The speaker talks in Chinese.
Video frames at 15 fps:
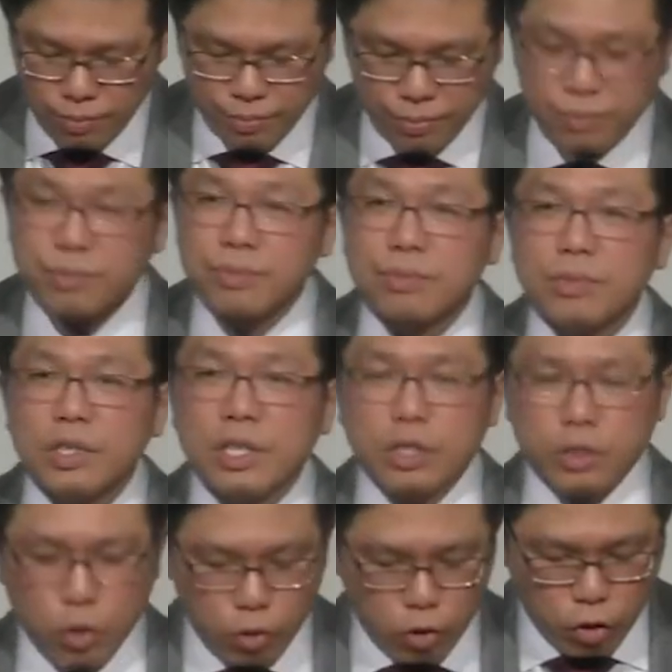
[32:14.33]
转换
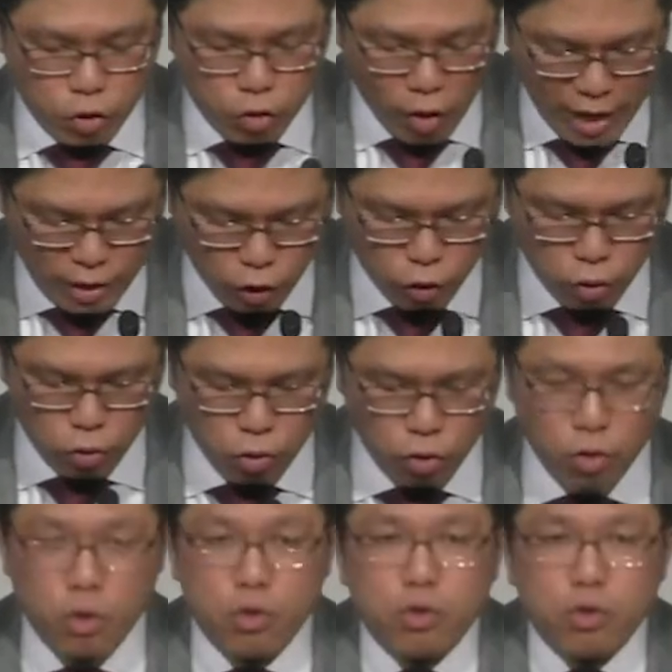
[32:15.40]
成去信心。